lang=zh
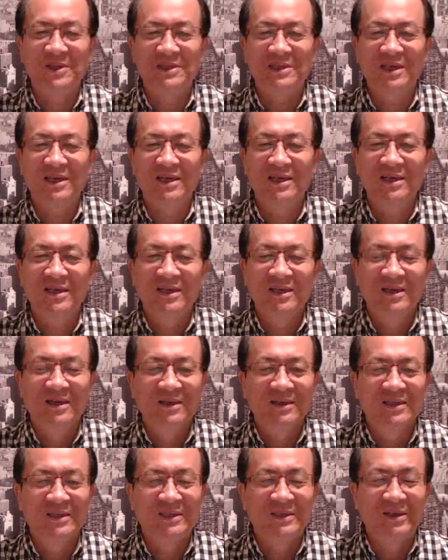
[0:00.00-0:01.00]
在
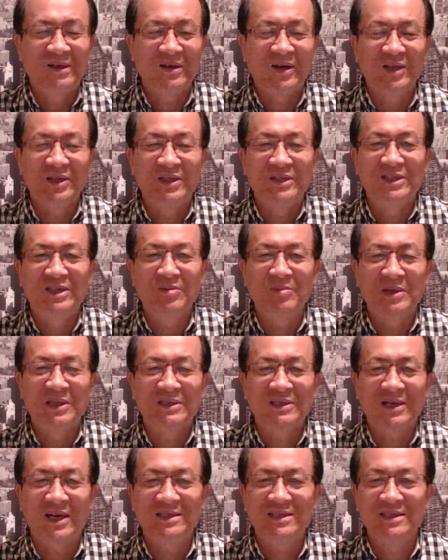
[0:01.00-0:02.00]
香港的《证名》
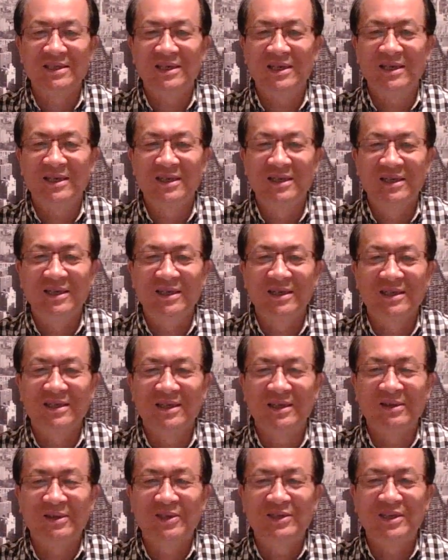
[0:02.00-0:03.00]
杂志啊，
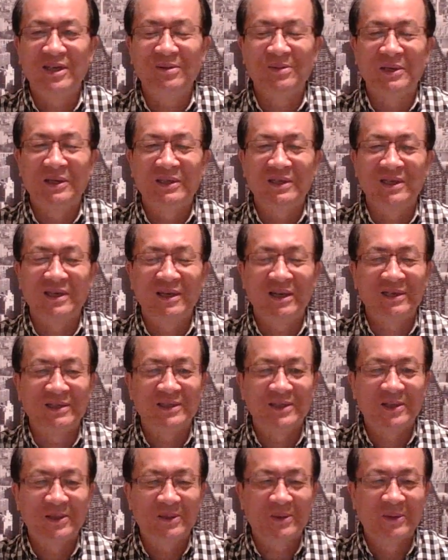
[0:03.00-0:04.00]
等到《证名》停刊
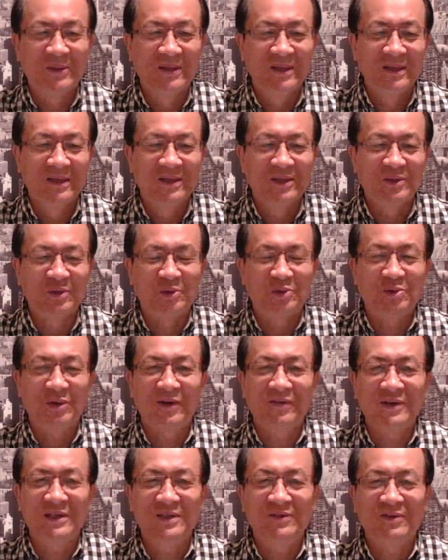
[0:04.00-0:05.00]
之后，又
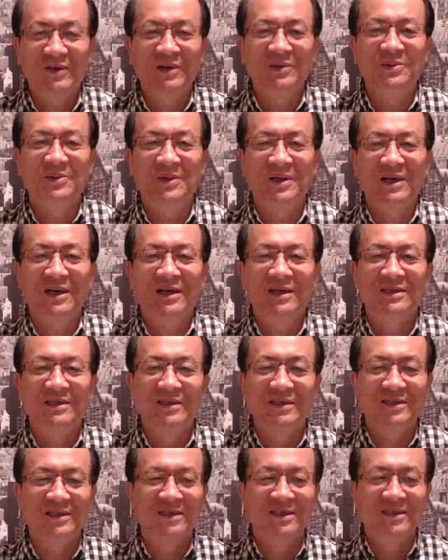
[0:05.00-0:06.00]
转发在网络啊，
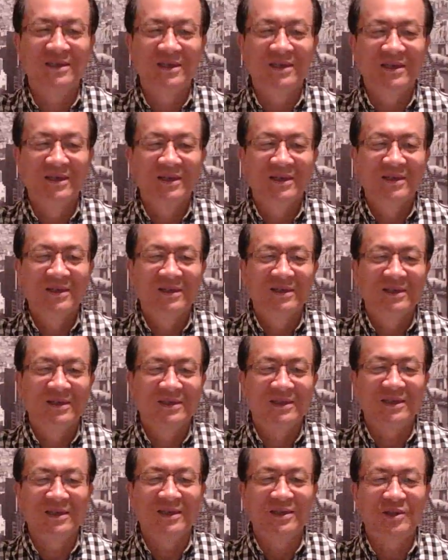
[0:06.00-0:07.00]
真是
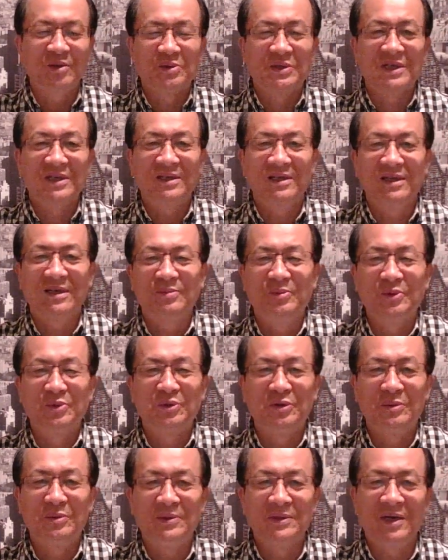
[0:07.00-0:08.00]
这个斗争啊，不
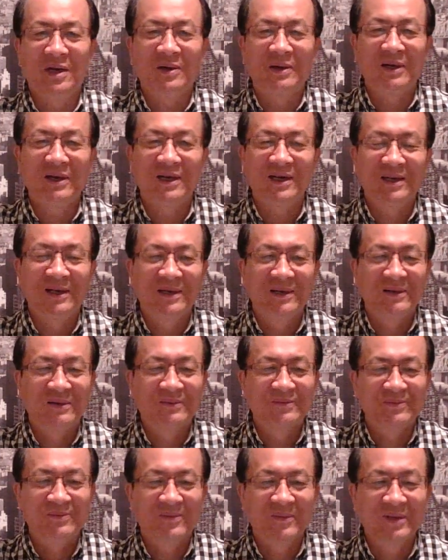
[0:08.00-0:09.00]
屈不挠啊，
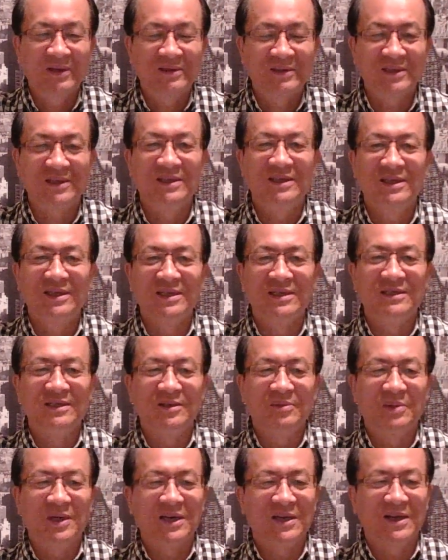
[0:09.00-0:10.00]
这个令人
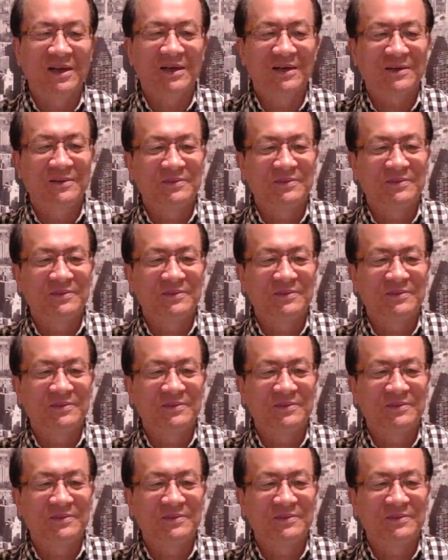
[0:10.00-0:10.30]
敬佩呀。